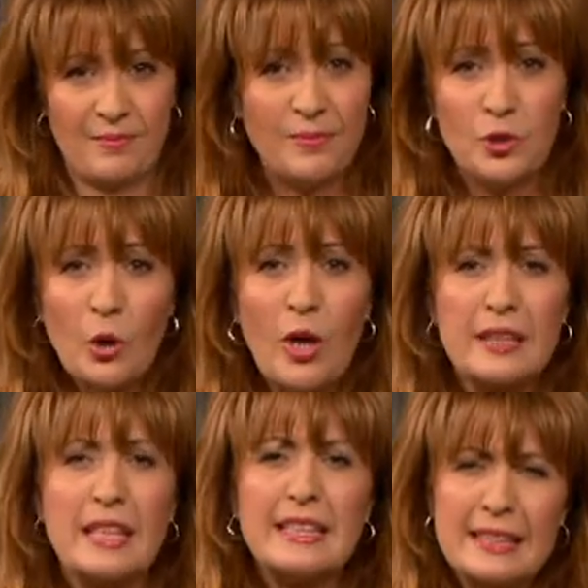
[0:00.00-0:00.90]
şu
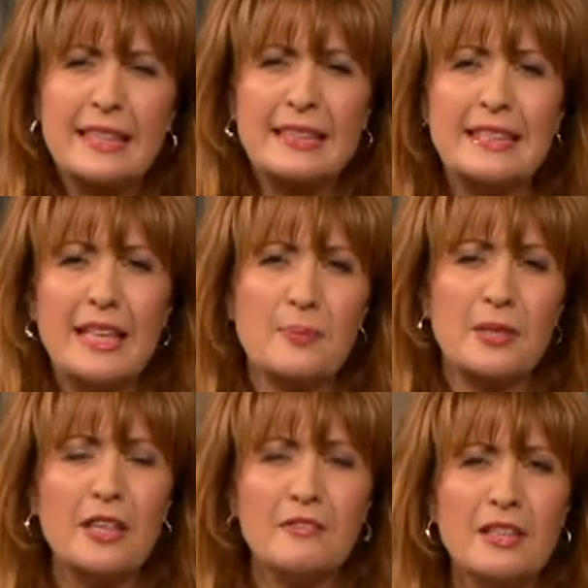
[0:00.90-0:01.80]
anda listesini yapın
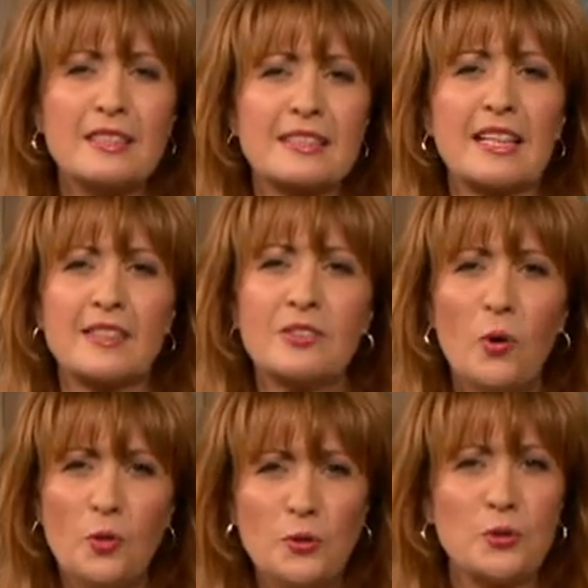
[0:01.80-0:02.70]
kafanızda
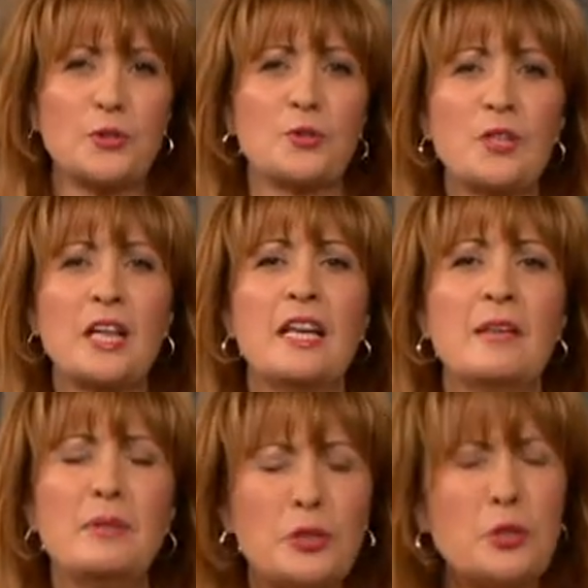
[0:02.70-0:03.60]
oturun
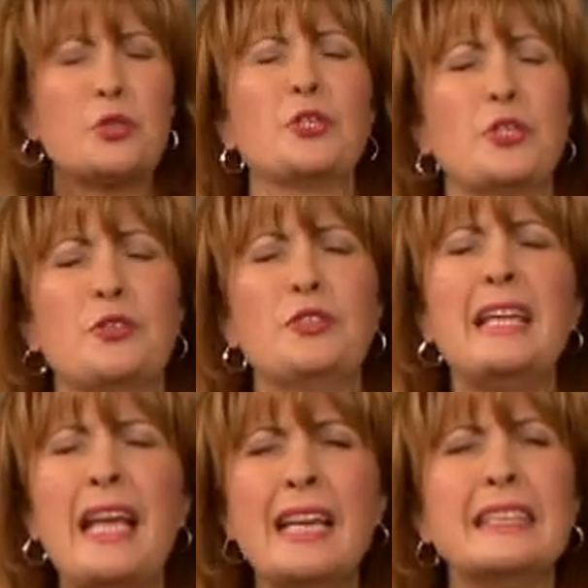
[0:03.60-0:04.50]
bir düşünün.
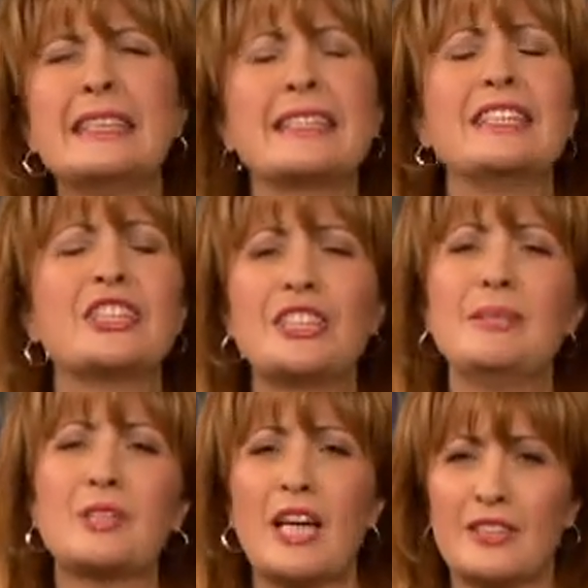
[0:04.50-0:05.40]
Ne sizin için
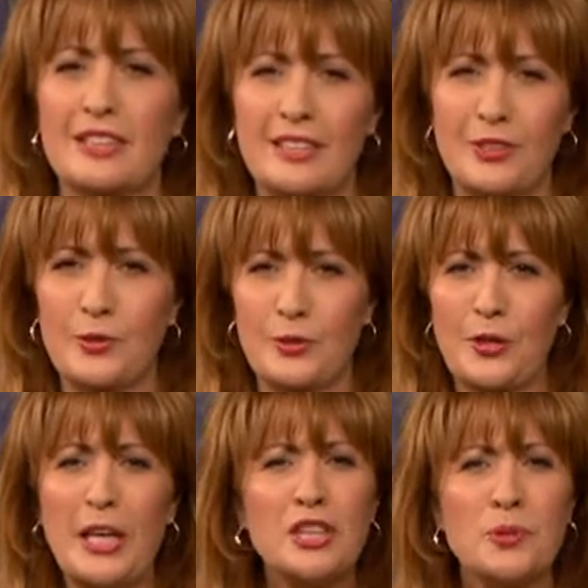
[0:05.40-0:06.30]
imkansız
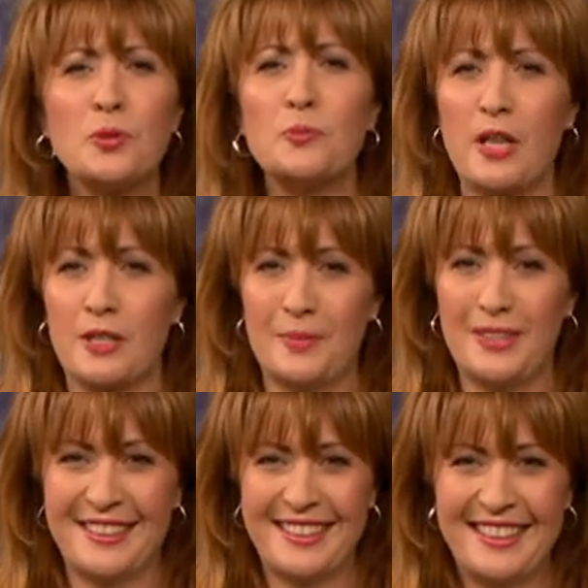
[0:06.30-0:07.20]
gözüküyor? Eş bulmak mı?
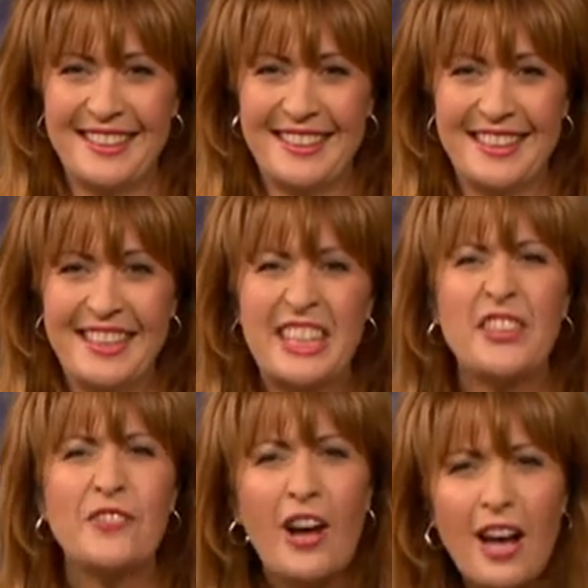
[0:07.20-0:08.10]

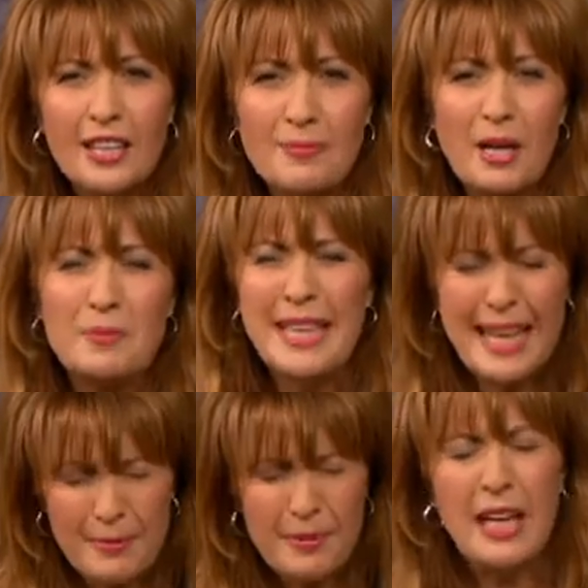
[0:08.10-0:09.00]
şifa almak Ne
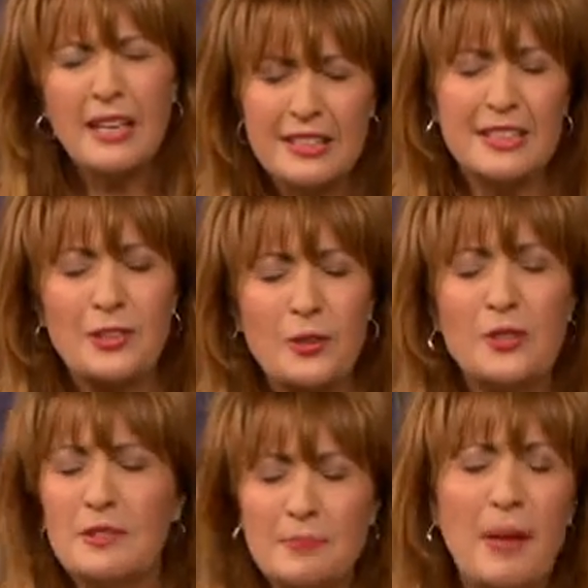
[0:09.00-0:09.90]
imkansız.
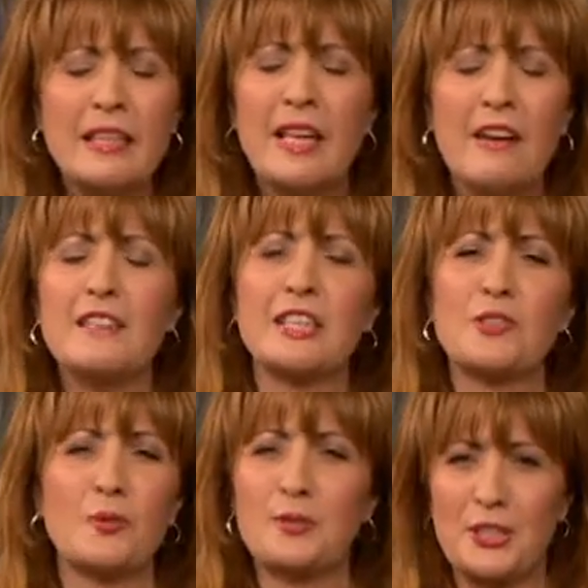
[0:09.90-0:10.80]
Ben davet
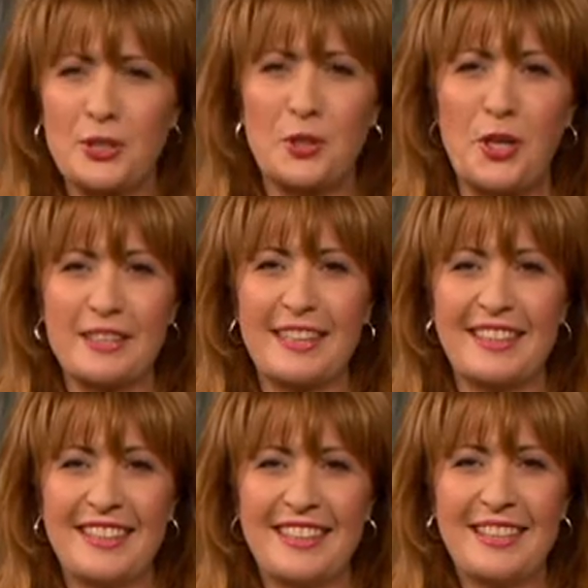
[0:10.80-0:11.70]
ediyorum sizi şu anda.
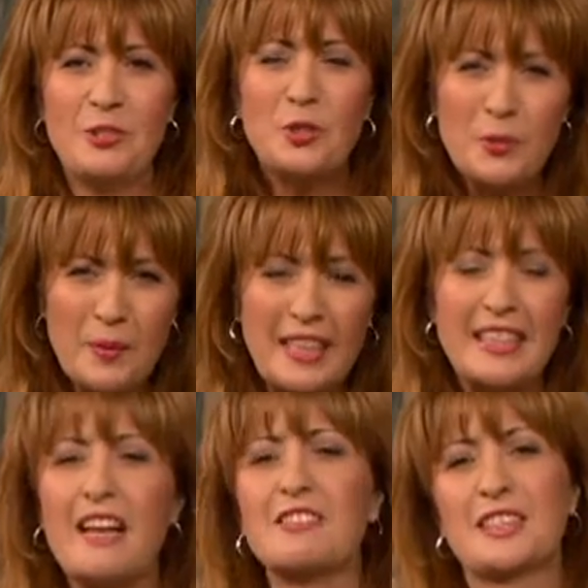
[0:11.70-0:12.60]
Düşünmeye
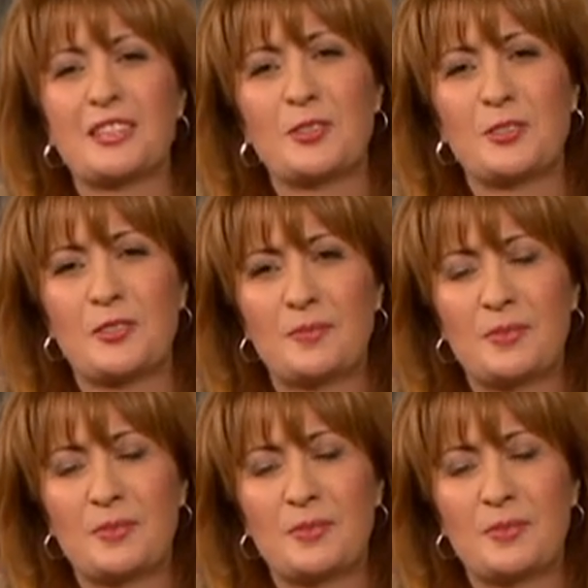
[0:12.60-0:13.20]
davet ediyorum.